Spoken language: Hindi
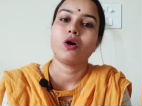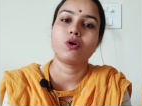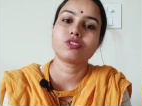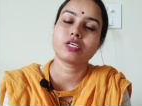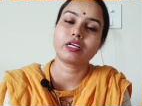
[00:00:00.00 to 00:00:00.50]

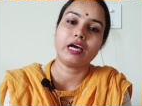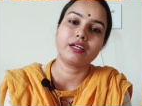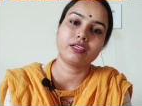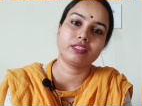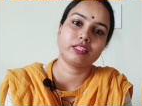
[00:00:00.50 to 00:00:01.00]
और
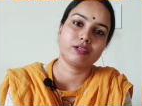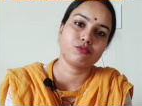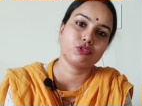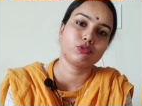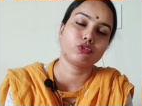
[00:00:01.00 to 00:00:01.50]
सरकार की तरफ
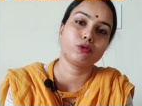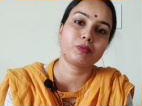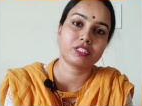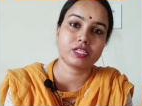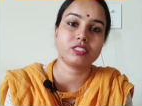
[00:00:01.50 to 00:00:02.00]
से उनको
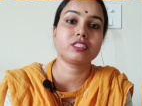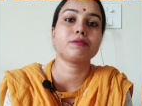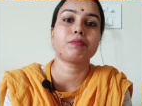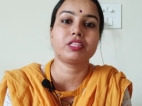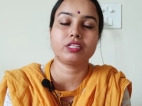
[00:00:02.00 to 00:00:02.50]
प्रशस्ति
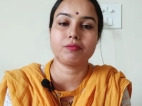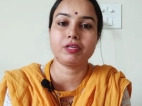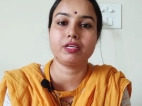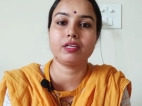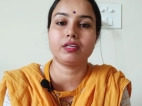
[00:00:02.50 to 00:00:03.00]
पत्र
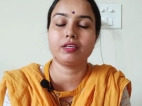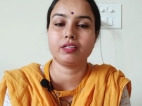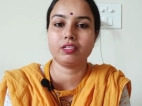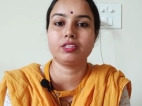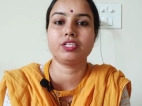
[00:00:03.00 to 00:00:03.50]
भी
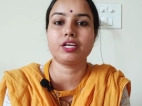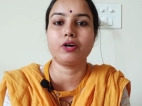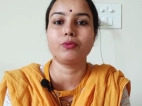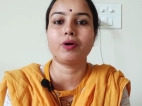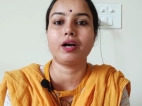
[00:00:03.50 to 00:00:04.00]
दिया
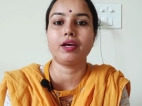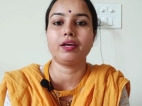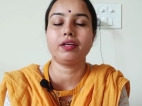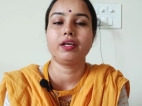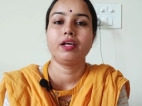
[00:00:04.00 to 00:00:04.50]
हुआ है